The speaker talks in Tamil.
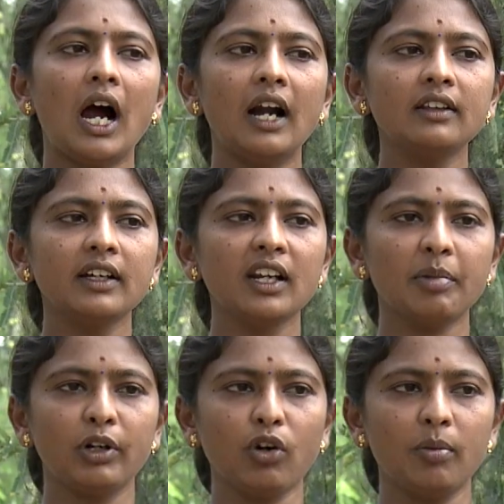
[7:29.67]
அடுத்து என்ன
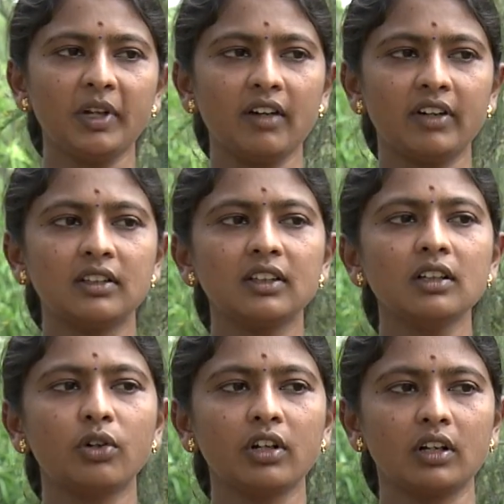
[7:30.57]
பண்ணுறோம் அப்படின்னா வந்து
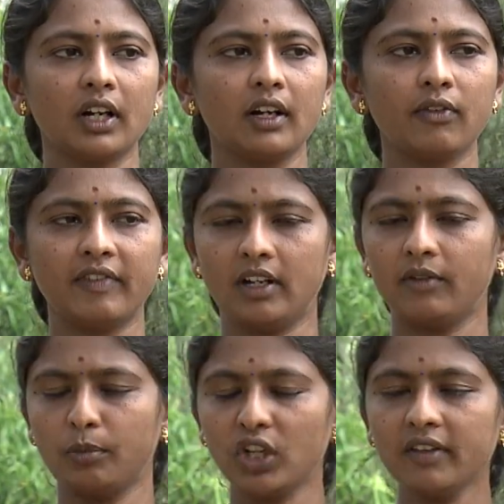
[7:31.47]
ஒரு
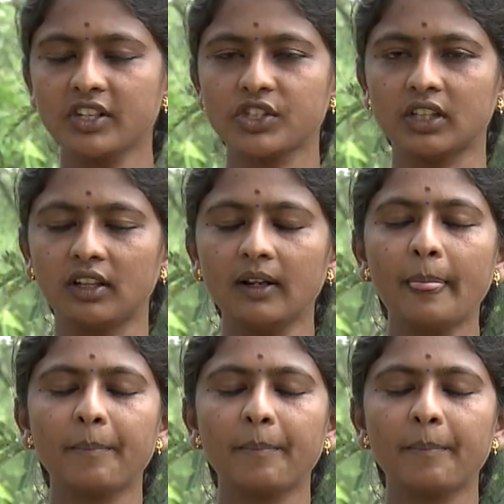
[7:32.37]
மொத வருஷத்தில்